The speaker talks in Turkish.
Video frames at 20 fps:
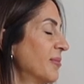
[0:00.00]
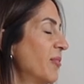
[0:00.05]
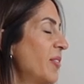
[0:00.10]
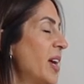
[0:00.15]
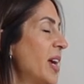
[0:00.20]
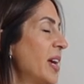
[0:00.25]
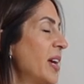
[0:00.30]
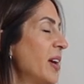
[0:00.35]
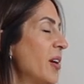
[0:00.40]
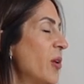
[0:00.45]

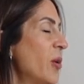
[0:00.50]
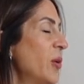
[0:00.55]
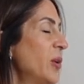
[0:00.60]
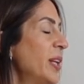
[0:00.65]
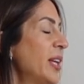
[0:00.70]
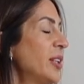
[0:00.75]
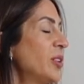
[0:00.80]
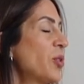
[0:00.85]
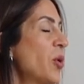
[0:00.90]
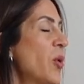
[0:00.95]
ve
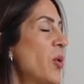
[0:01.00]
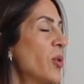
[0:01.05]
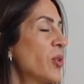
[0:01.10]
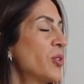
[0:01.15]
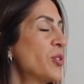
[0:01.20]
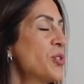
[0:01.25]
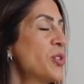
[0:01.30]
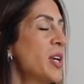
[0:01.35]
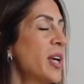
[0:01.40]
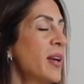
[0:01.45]
öne
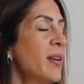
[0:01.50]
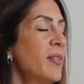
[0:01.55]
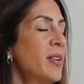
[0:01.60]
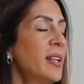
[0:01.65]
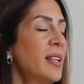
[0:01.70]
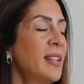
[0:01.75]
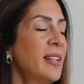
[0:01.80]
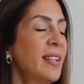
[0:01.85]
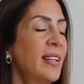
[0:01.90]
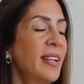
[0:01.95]
doğru
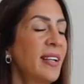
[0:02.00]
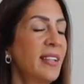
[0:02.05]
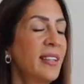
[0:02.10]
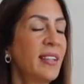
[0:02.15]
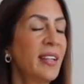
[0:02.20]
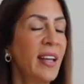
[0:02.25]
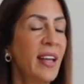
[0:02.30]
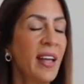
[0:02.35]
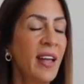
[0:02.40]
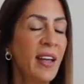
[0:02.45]

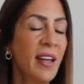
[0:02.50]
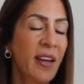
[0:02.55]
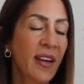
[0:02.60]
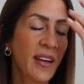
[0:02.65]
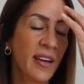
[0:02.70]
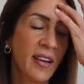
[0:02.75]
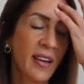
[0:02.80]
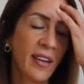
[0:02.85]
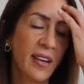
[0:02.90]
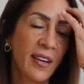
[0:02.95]
çevrildiğinde
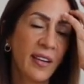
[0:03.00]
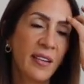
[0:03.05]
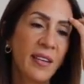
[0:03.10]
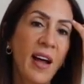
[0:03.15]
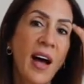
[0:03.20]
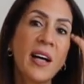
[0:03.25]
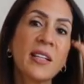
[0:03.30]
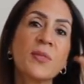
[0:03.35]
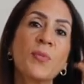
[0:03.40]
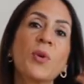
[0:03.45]

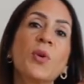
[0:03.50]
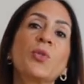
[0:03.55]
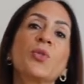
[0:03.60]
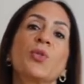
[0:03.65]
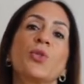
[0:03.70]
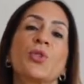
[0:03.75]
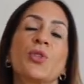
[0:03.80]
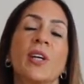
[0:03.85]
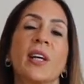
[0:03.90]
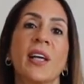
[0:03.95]
rahat bir
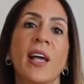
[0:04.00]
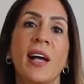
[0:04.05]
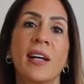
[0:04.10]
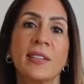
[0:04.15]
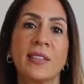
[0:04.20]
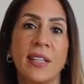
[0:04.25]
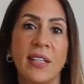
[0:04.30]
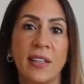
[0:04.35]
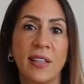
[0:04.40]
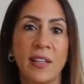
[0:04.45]
oturuşa gel
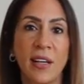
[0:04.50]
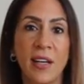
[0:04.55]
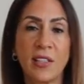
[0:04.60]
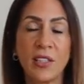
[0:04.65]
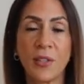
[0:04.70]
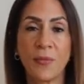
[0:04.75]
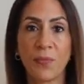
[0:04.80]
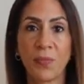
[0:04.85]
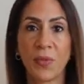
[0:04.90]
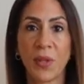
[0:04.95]
tekrar.
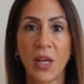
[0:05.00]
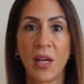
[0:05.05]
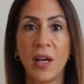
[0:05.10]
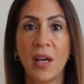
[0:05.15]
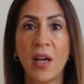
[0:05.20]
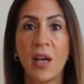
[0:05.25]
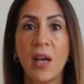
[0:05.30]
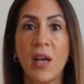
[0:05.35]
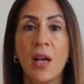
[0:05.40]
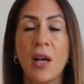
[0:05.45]

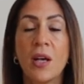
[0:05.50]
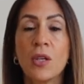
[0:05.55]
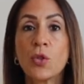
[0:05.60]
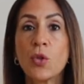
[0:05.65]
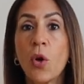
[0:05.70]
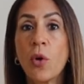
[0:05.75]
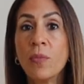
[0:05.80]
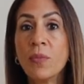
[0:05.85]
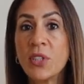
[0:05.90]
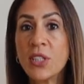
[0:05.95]

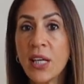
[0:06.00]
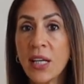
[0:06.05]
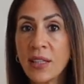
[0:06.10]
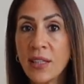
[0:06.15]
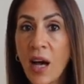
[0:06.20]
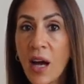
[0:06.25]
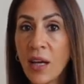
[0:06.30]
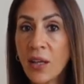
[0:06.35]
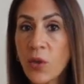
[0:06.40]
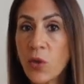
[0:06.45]
Son bir şey
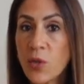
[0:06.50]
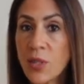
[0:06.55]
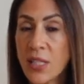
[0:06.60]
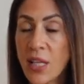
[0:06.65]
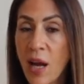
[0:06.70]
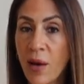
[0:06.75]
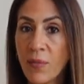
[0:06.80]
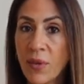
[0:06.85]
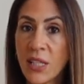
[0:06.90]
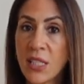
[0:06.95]
daha
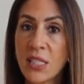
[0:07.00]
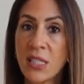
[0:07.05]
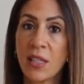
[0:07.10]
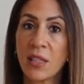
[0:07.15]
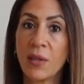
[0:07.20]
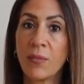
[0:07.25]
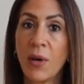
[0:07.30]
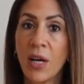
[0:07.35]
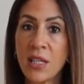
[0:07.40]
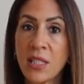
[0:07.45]
göstermek
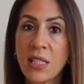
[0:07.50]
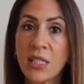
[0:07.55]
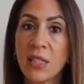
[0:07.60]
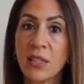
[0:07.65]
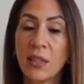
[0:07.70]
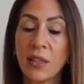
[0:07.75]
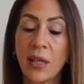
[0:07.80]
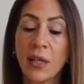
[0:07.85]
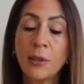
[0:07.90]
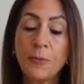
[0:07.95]
istedim
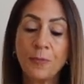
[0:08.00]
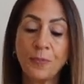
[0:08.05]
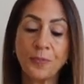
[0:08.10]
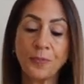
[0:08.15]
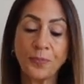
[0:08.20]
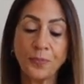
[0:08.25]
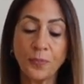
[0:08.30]
aslında.